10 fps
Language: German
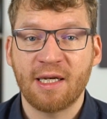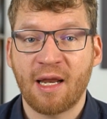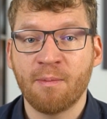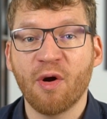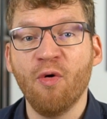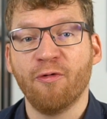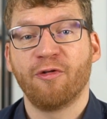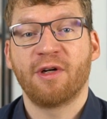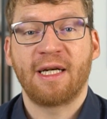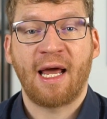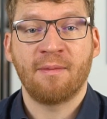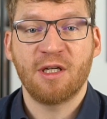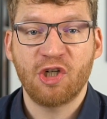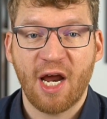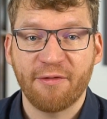in deinem Beruf oder deinem
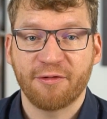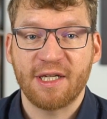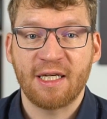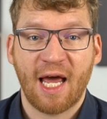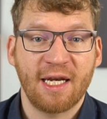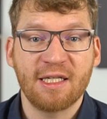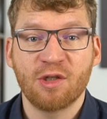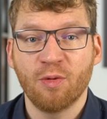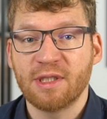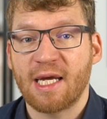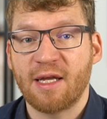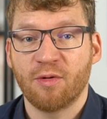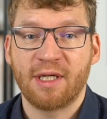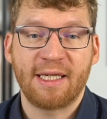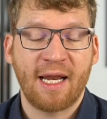Geschäft, in deiner Gesundheit
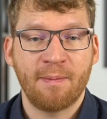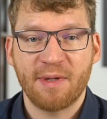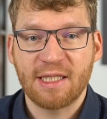oder deinen